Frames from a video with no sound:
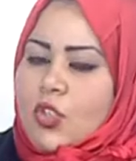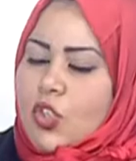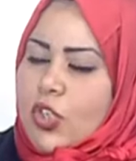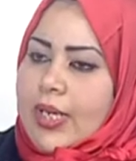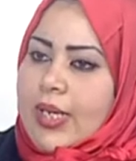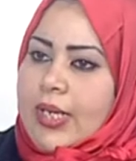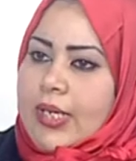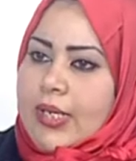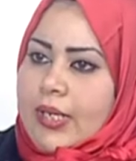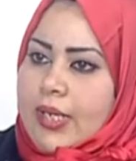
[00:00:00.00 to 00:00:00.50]

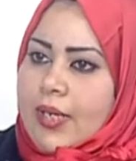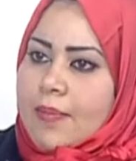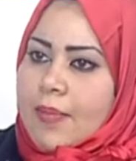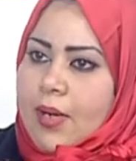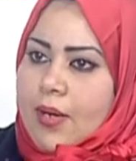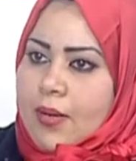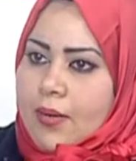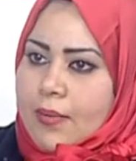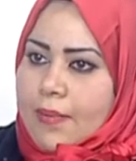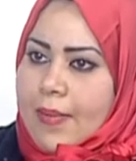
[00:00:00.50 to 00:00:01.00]
شكل
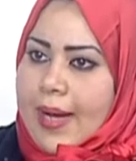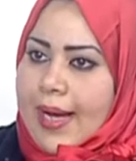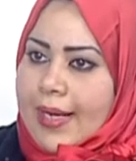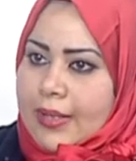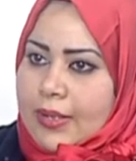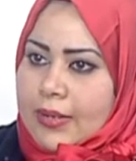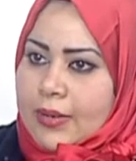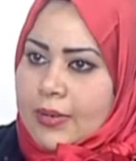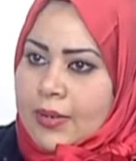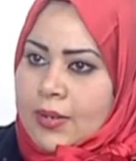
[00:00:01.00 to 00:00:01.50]
نجمة
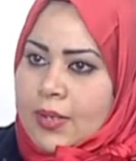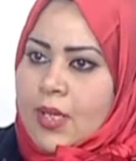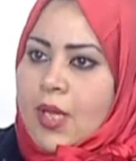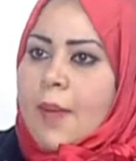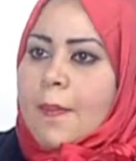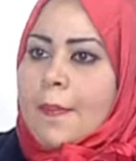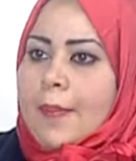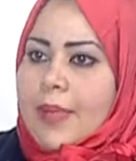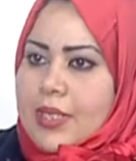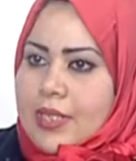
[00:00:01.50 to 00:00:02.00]
معدن
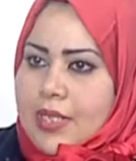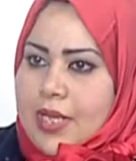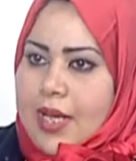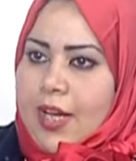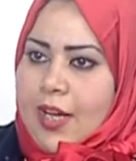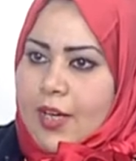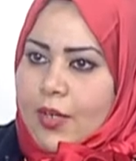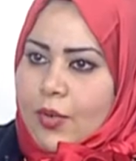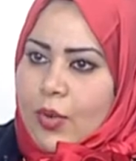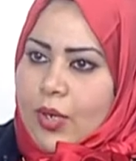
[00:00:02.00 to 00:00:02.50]

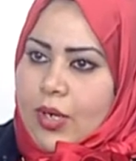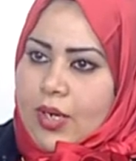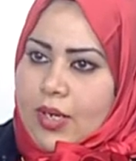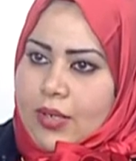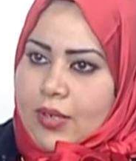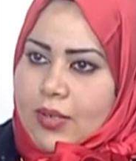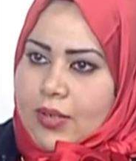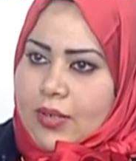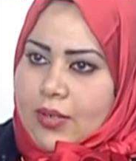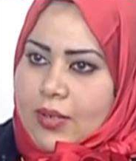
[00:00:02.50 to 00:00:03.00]
بنسخنه على
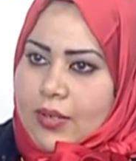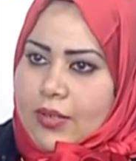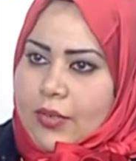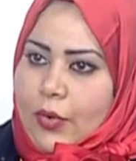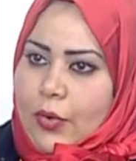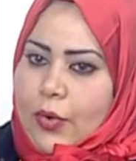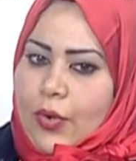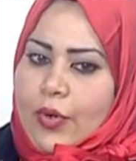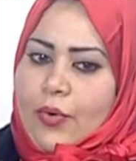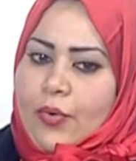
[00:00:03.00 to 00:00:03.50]

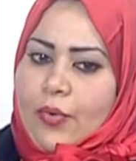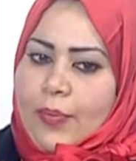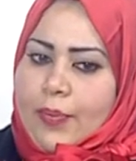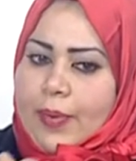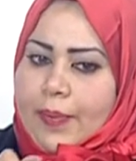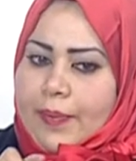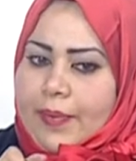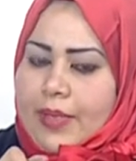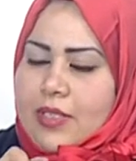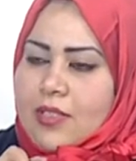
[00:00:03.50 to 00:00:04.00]
النار
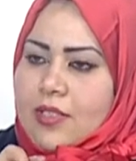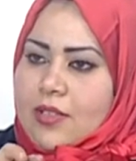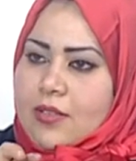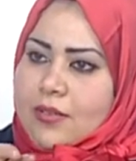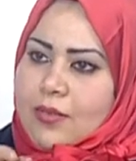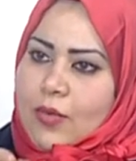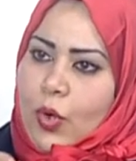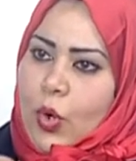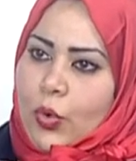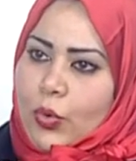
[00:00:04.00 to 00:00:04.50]
وبنبتدي
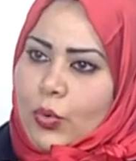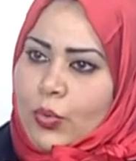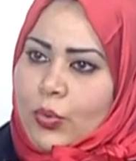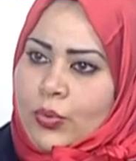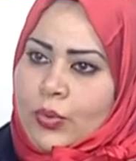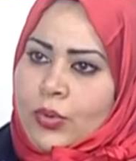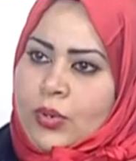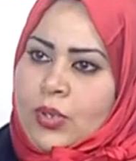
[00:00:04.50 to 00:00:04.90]
نحطه